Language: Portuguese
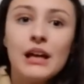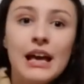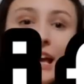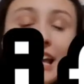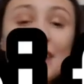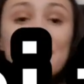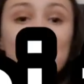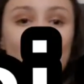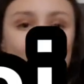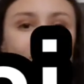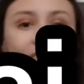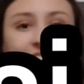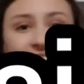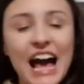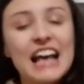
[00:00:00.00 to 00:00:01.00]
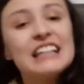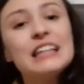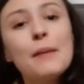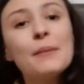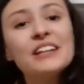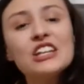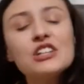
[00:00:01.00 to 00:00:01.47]
Ele vai falar.
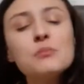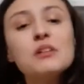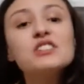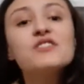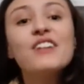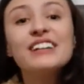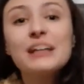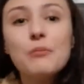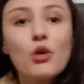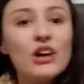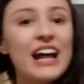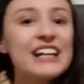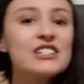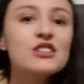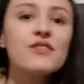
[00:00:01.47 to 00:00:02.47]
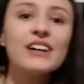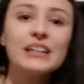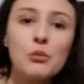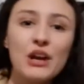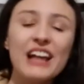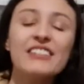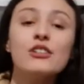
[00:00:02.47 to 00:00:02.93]
independente se vai demorar, se não vai
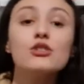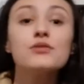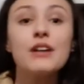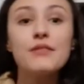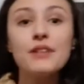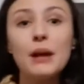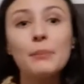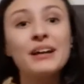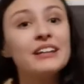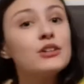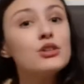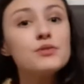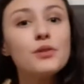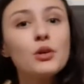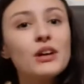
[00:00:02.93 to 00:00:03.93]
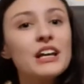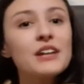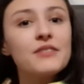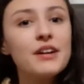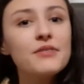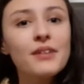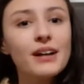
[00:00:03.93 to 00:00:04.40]
demorar, Deus vai falar. Porque Deus falou que ele
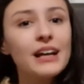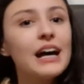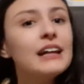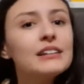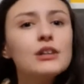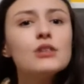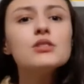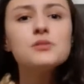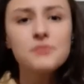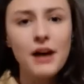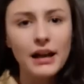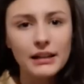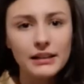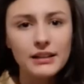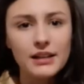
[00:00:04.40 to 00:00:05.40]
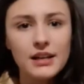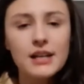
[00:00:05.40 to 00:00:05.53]
vai falar, Deus fala.